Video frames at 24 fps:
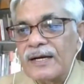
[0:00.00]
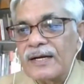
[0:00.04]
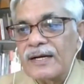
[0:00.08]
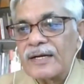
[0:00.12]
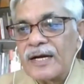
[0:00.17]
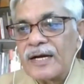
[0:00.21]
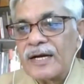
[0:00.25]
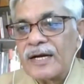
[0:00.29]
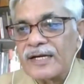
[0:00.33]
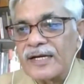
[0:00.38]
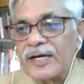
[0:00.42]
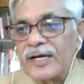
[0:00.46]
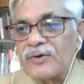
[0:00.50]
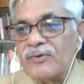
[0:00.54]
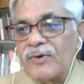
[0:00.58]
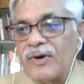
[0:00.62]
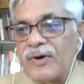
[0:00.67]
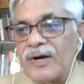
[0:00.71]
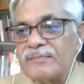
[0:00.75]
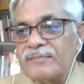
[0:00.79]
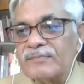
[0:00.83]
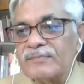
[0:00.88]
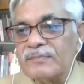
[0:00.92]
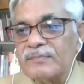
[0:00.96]
कहने को
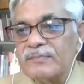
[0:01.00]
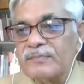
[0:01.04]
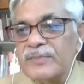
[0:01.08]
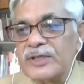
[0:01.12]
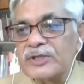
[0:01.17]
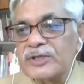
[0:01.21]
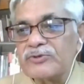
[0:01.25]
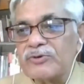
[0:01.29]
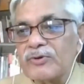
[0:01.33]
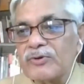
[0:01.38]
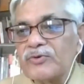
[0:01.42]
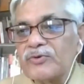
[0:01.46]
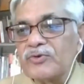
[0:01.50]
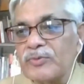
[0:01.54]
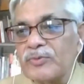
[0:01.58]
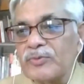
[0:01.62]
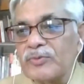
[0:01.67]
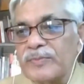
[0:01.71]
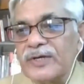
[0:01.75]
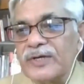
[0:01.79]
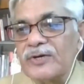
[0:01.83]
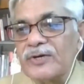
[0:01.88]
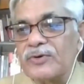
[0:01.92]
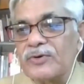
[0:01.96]
हम विश्व गुरु
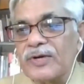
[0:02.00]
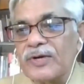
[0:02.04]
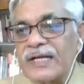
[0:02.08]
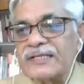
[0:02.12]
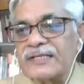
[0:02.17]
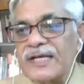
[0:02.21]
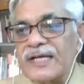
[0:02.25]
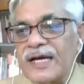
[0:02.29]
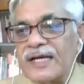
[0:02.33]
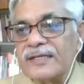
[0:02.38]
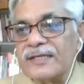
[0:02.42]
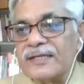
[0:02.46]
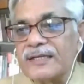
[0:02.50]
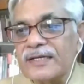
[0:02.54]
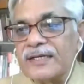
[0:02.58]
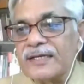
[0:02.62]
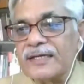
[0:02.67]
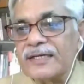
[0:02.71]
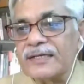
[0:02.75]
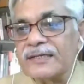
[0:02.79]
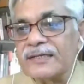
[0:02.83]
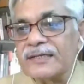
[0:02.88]
भी होना चाहते हैं